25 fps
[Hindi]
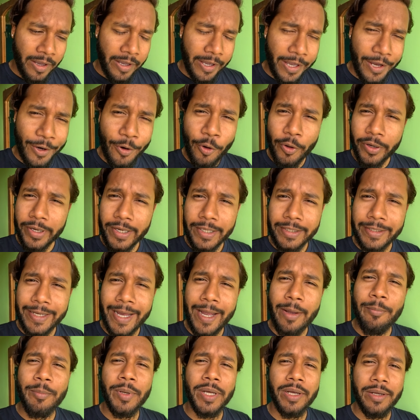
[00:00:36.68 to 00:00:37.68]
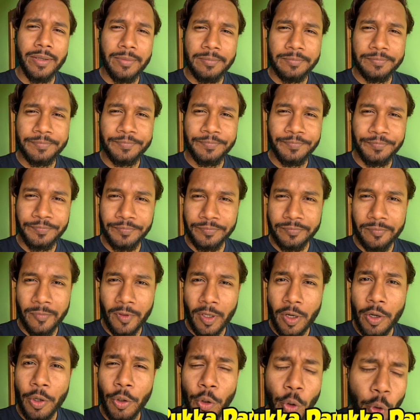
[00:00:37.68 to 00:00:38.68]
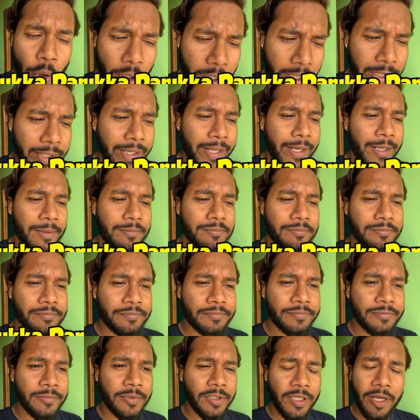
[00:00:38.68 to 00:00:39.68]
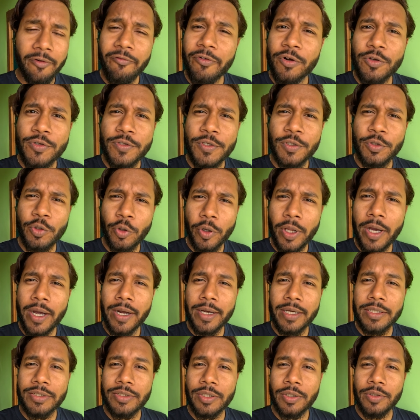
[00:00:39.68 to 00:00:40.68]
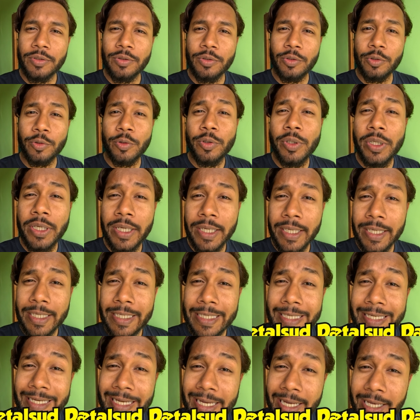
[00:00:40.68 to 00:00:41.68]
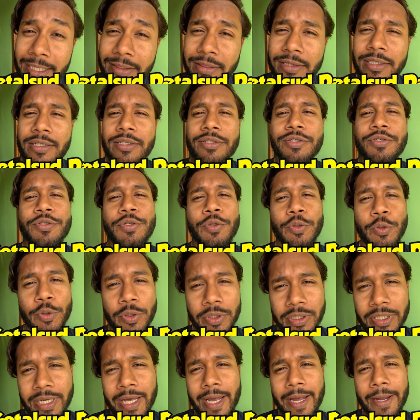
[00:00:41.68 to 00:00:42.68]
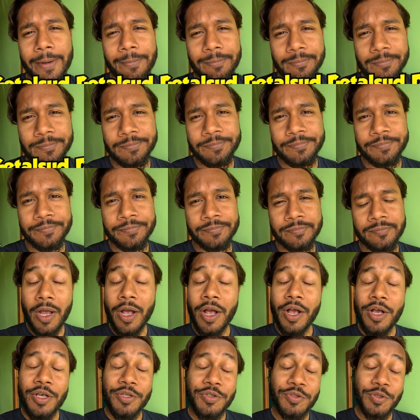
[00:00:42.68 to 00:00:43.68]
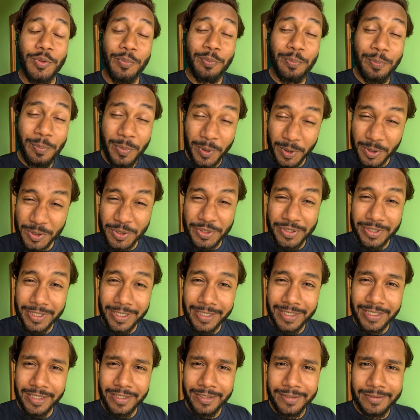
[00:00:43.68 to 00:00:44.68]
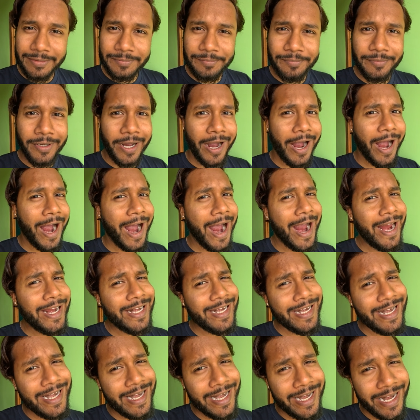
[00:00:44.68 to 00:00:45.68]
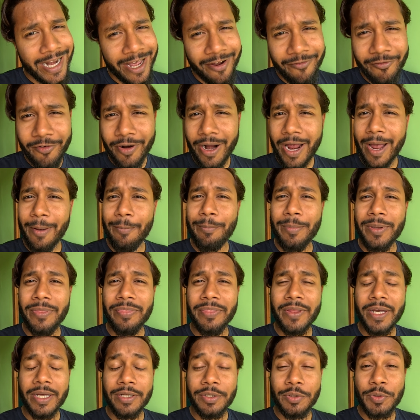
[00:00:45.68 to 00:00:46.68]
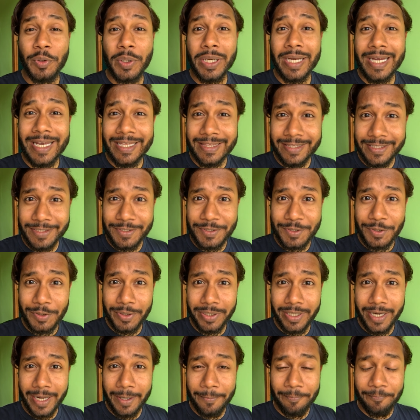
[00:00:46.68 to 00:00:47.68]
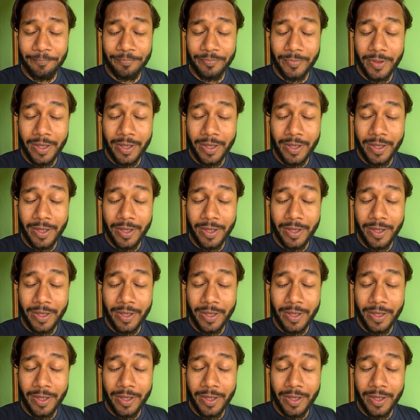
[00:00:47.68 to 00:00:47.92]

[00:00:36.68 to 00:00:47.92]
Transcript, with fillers: एक और एक डैम है रुक्का डैम या फिर उससे थोड़ा आगे जाओ तो गैतल सूद डैम सो पर्सनली आई नेवर हैव बिन देयर टू गेतल डैम